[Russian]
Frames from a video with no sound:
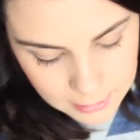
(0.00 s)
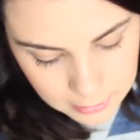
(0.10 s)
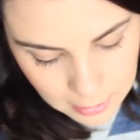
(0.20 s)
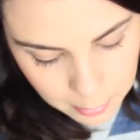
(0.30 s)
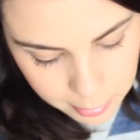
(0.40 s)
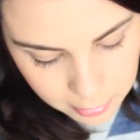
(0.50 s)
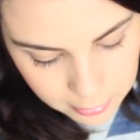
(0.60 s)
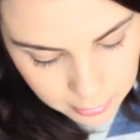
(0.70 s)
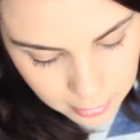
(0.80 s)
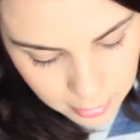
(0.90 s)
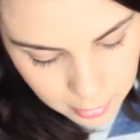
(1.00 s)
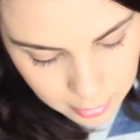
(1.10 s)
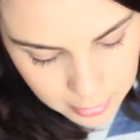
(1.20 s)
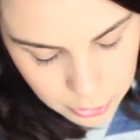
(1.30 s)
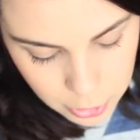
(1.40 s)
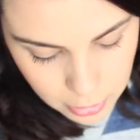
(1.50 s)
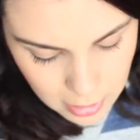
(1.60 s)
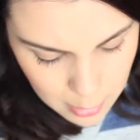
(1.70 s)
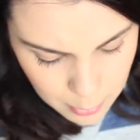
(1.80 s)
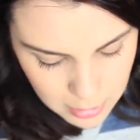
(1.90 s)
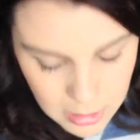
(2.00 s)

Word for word: Это был H&M